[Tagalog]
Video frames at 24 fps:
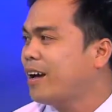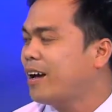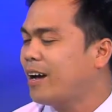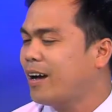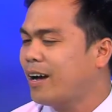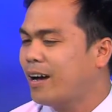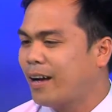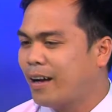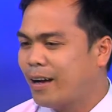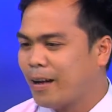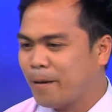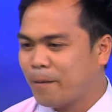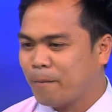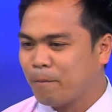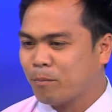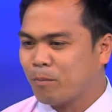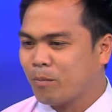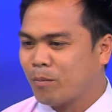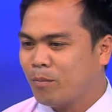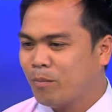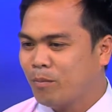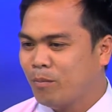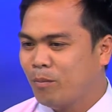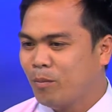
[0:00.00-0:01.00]
uh,
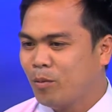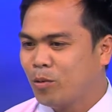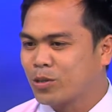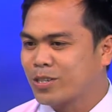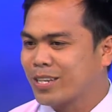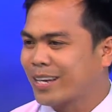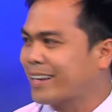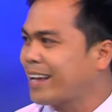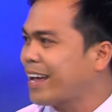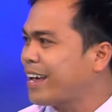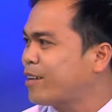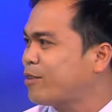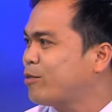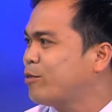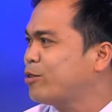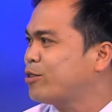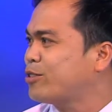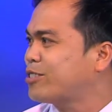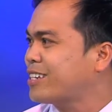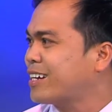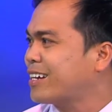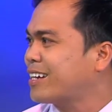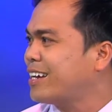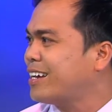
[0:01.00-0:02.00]
musakay
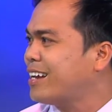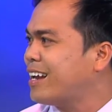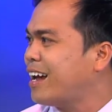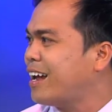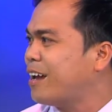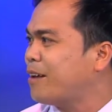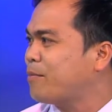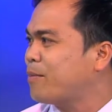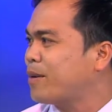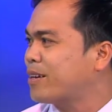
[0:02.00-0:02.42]
kog sakyanan,